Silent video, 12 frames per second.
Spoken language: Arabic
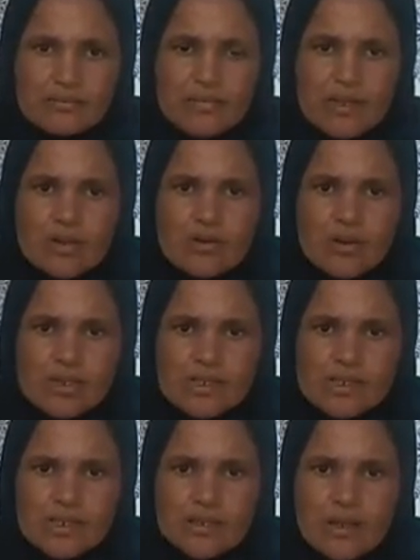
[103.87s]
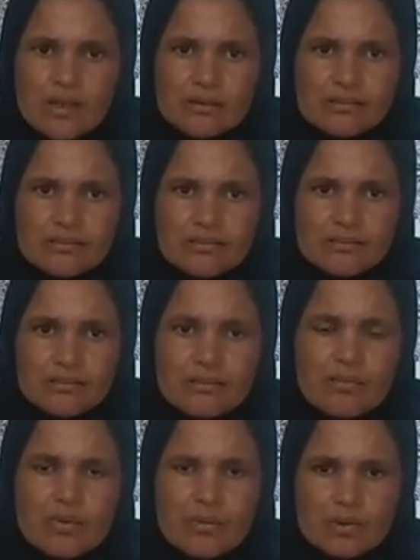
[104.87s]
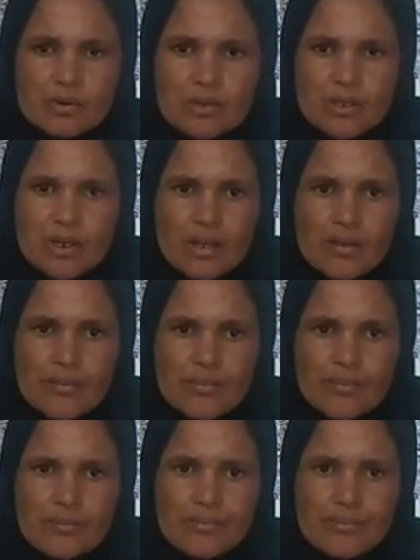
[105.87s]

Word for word: دار خويا كسيده بالموطور ديال الاب